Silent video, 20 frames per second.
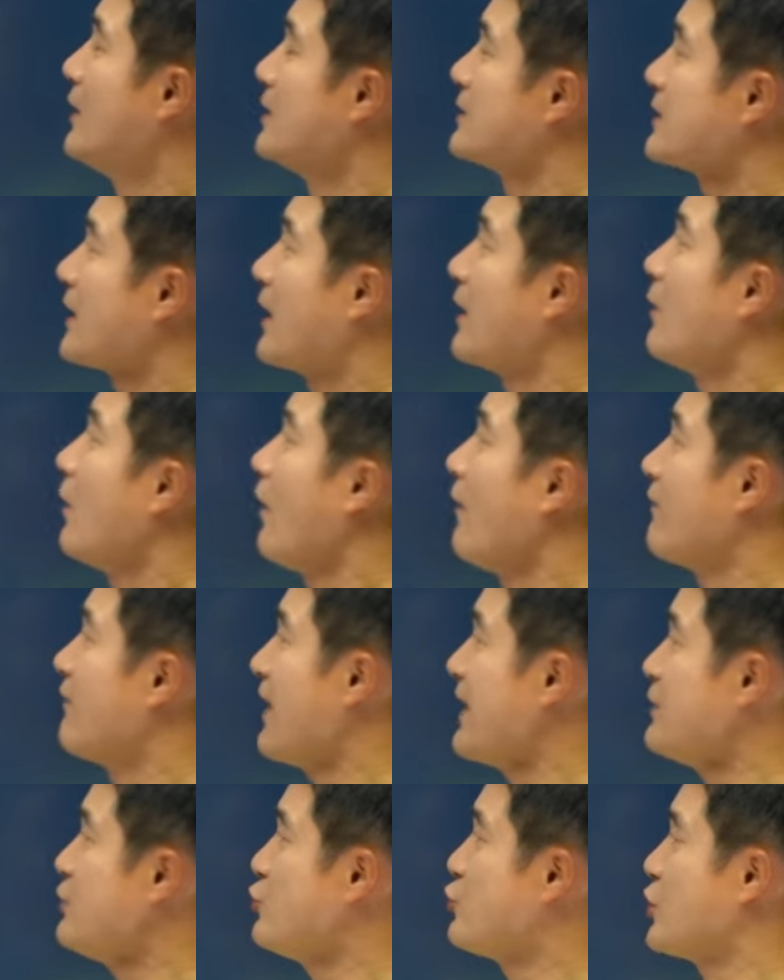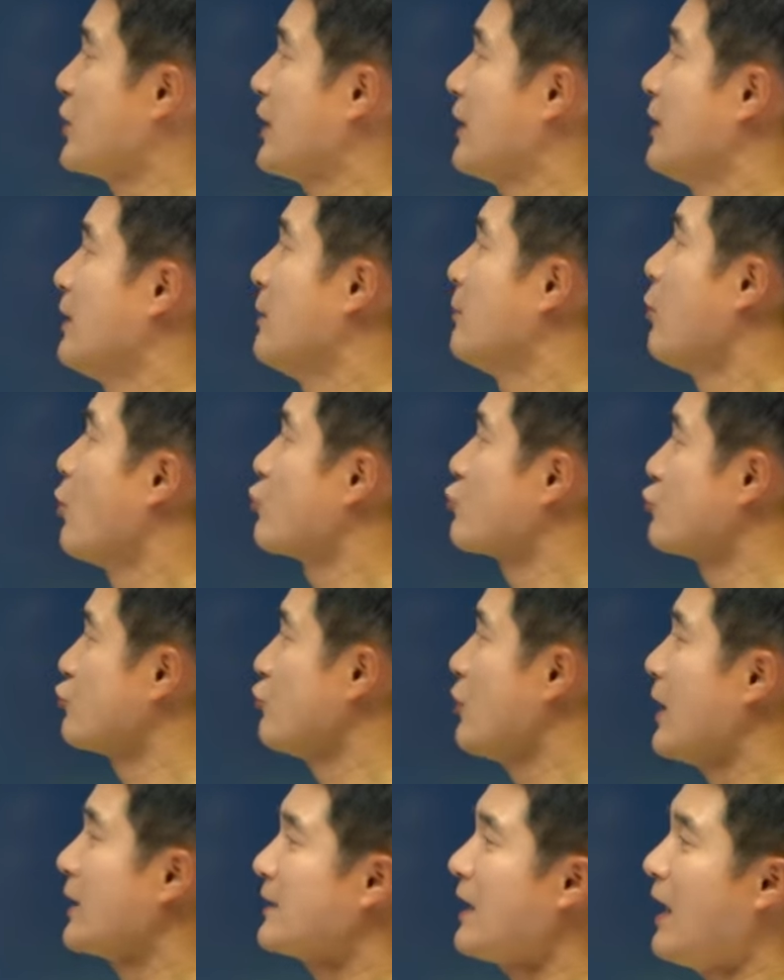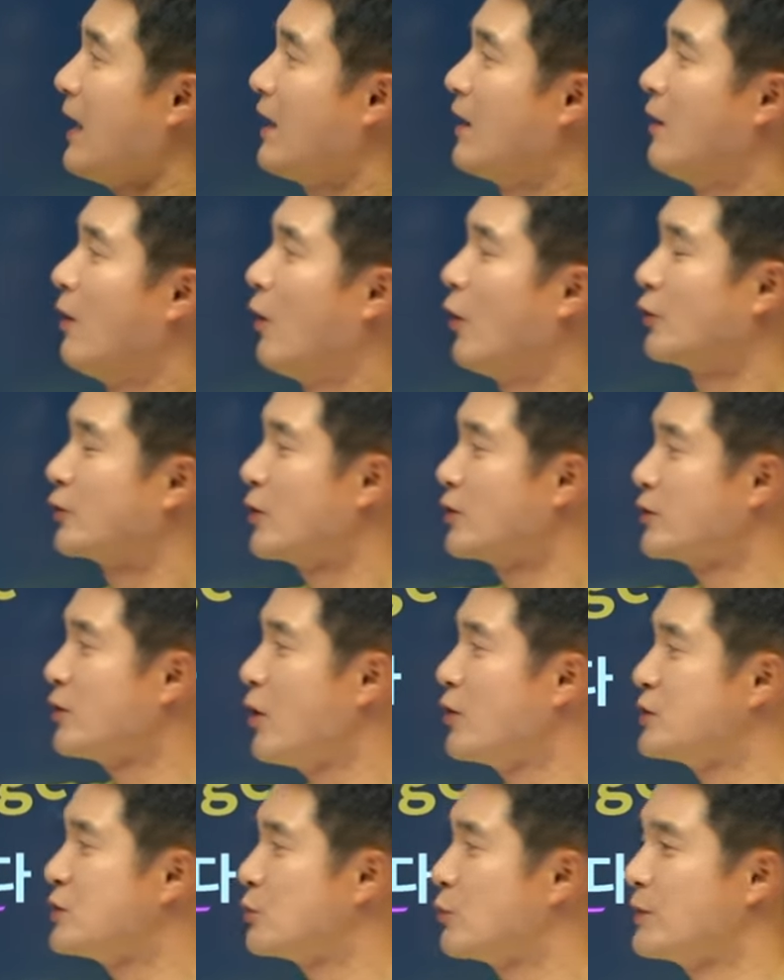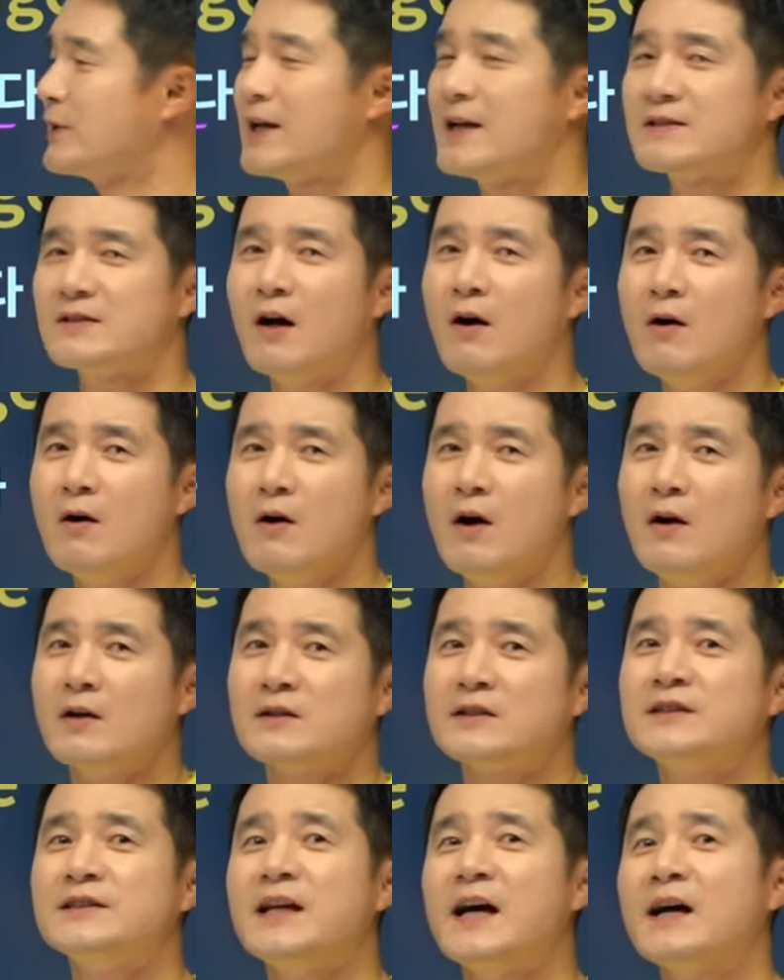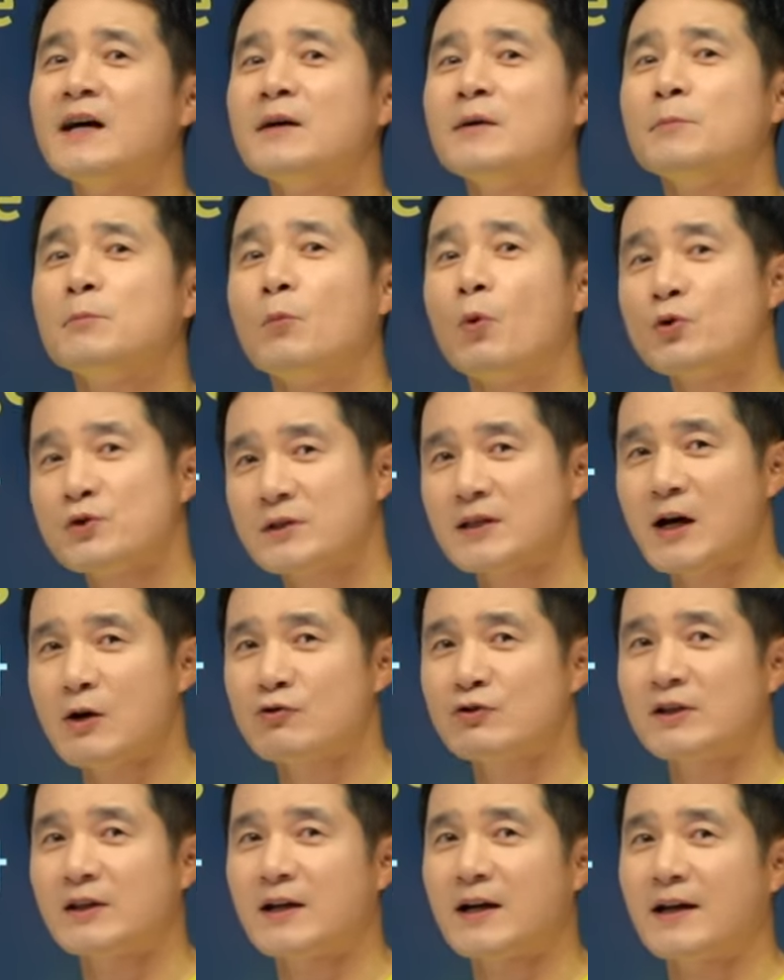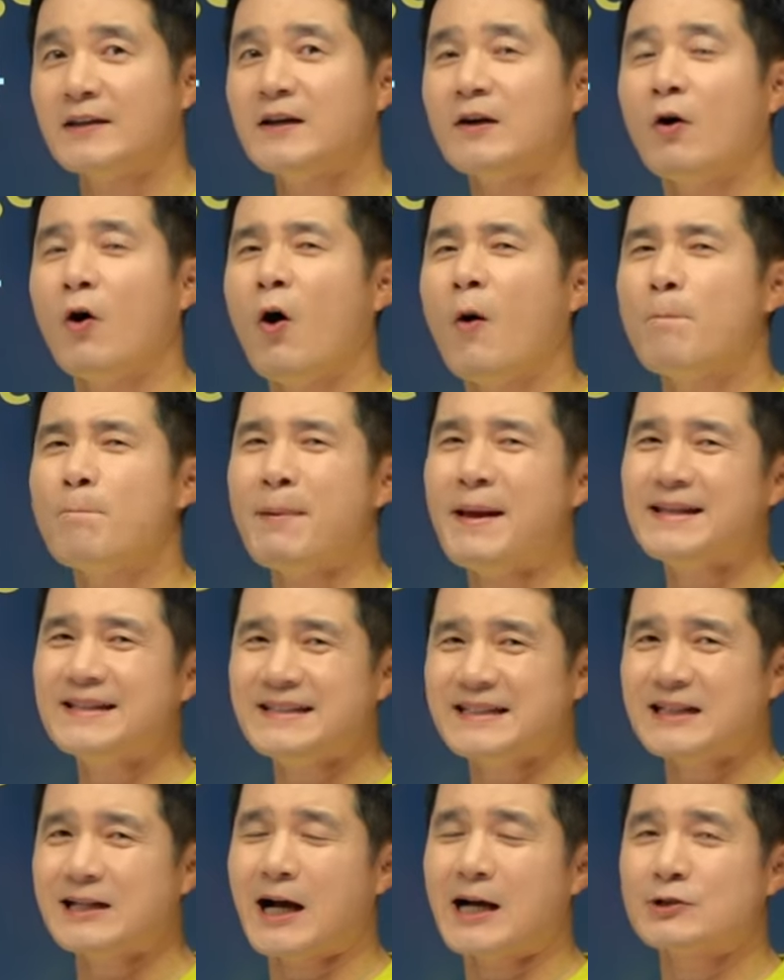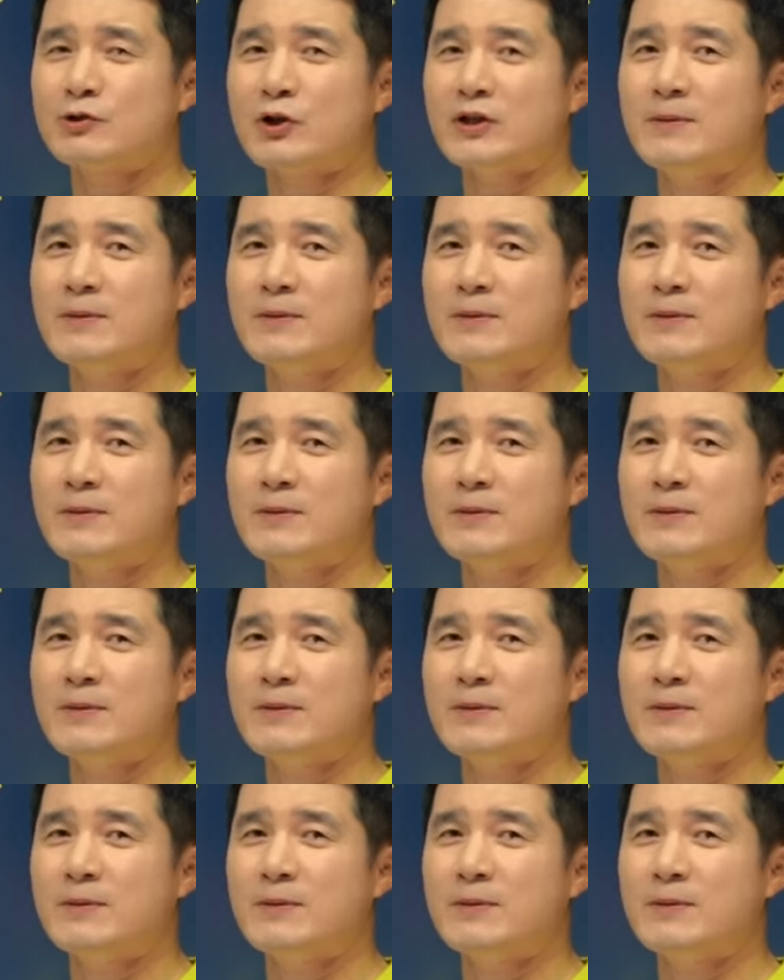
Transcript: 자, avenge, 복수하다, 얻어 터지고 나서 그냥 못 싸우니까는 어, 벤치 가져.